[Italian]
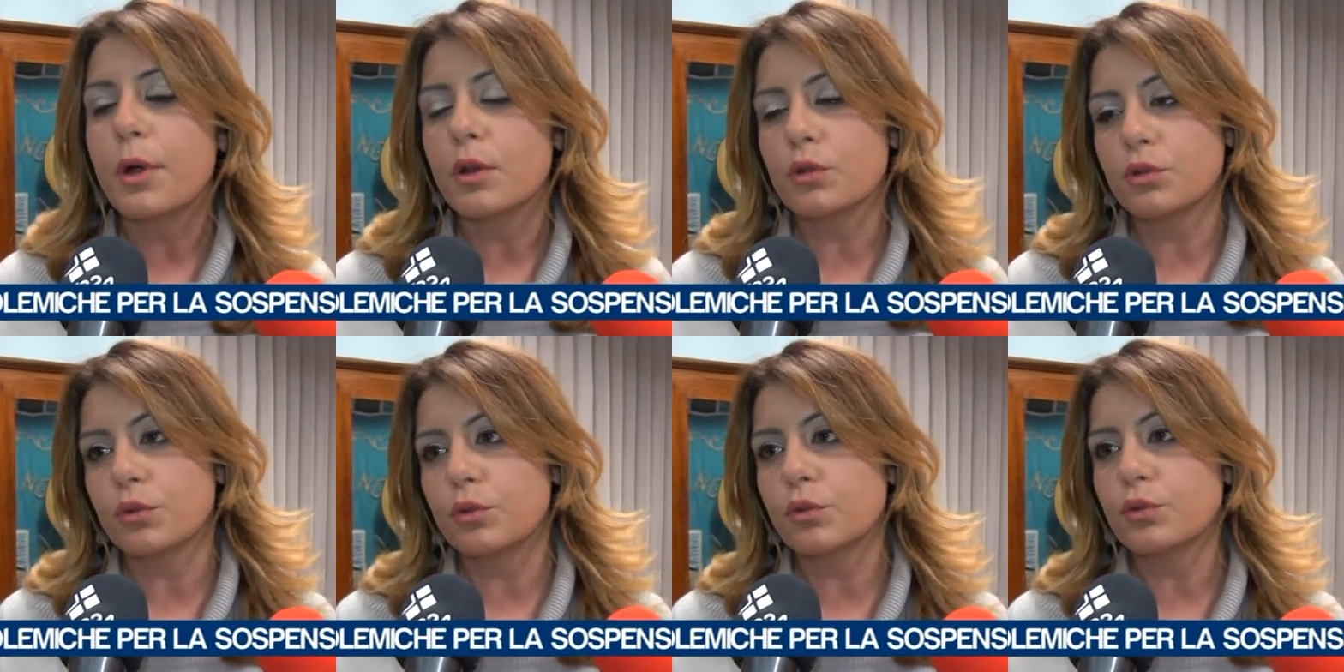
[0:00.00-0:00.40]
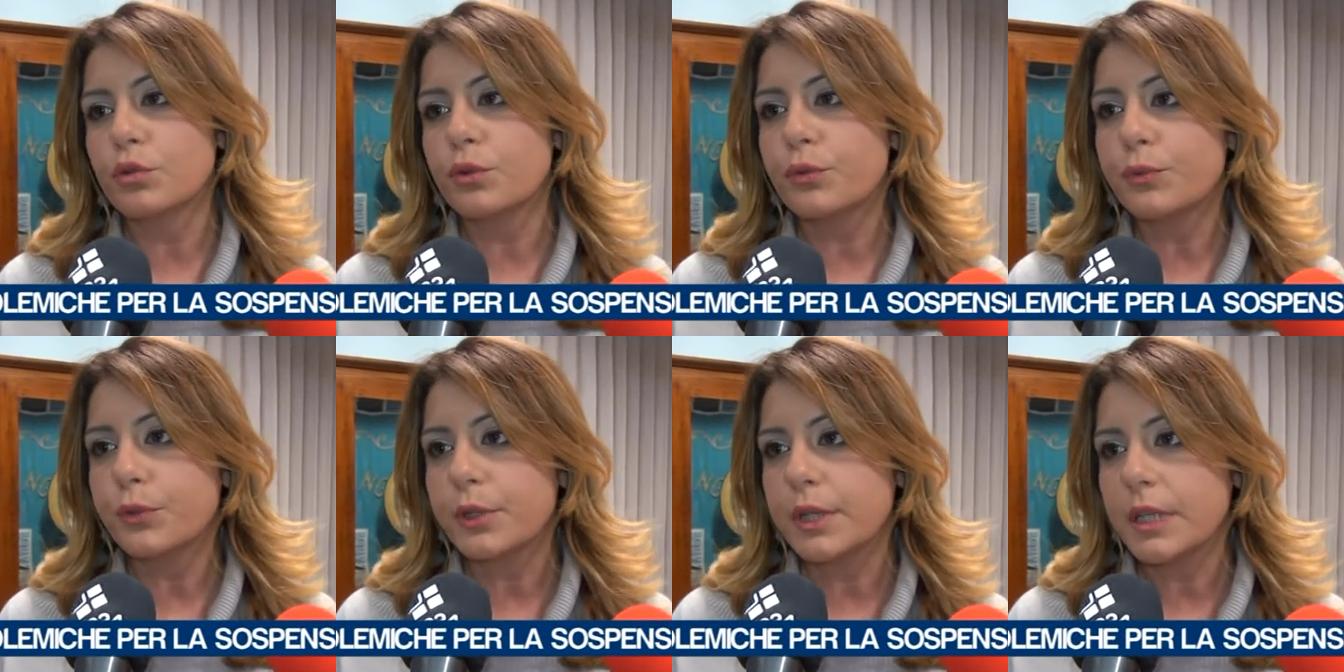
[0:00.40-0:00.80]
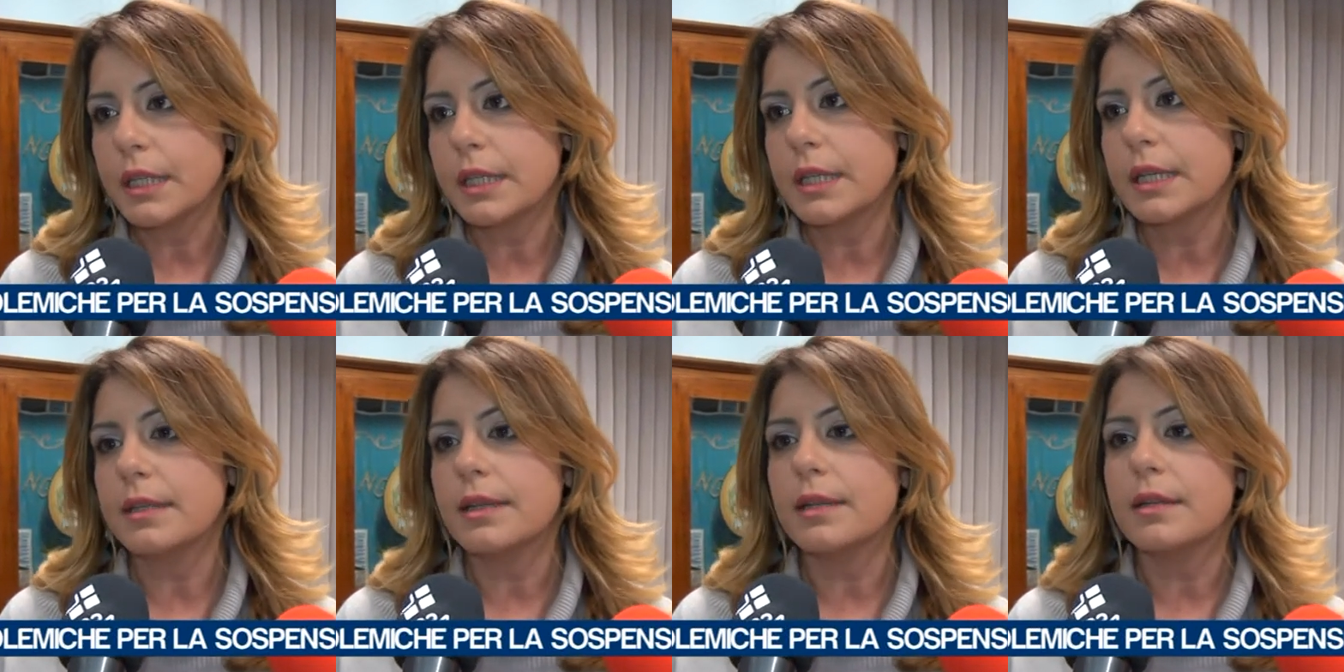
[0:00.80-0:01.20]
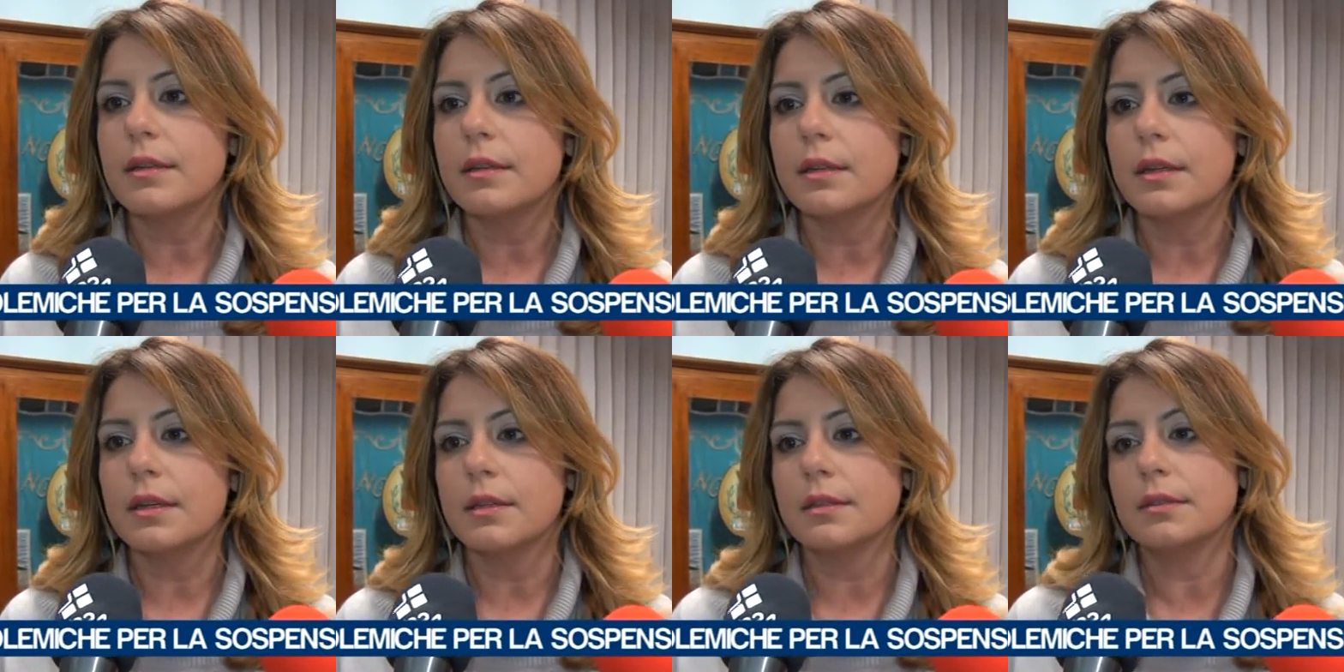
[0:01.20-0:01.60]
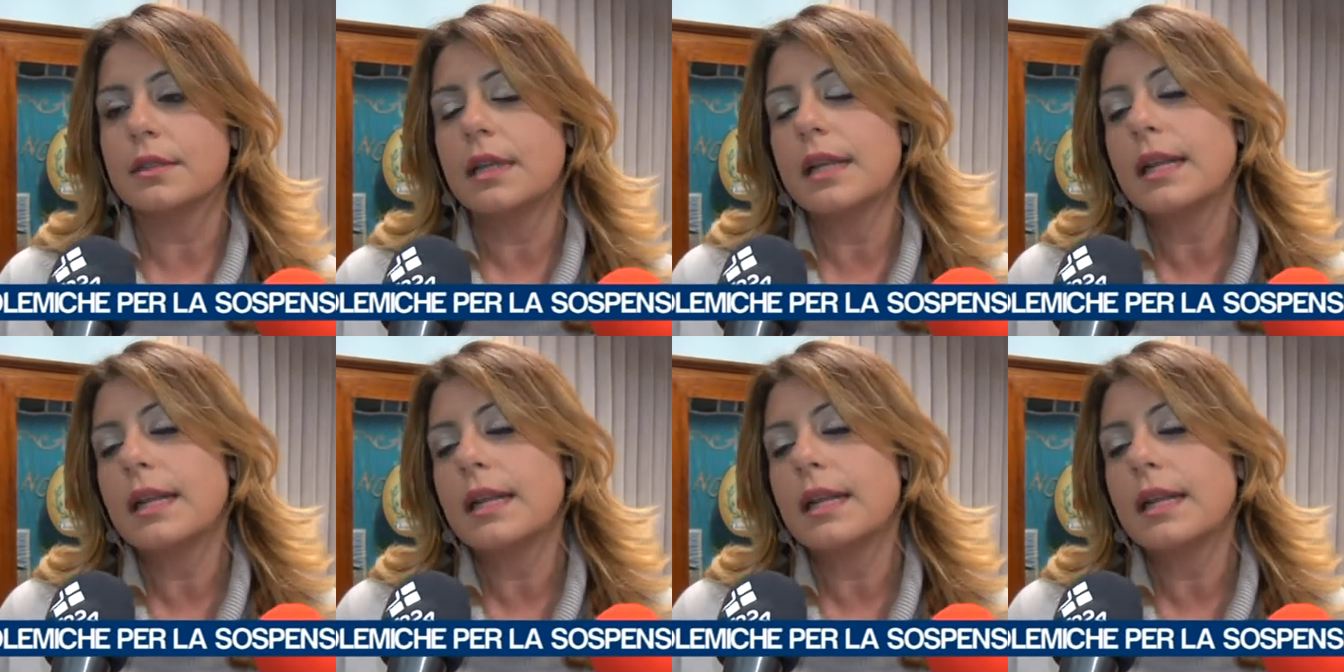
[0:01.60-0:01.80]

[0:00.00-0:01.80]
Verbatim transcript: possono usufruire del,